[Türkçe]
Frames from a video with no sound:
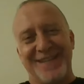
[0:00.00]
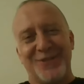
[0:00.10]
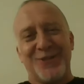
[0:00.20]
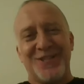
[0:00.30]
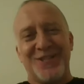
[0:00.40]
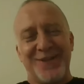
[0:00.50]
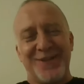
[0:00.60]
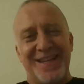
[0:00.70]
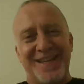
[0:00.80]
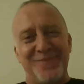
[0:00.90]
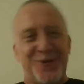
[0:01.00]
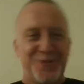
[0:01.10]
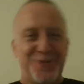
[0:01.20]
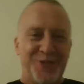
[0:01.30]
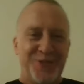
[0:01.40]
Çok teşekkür ederim. Hoş
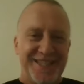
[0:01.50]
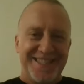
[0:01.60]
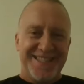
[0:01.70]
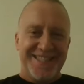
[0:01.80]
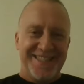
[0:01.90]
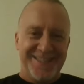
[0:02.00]
bulduk. Nasılsın?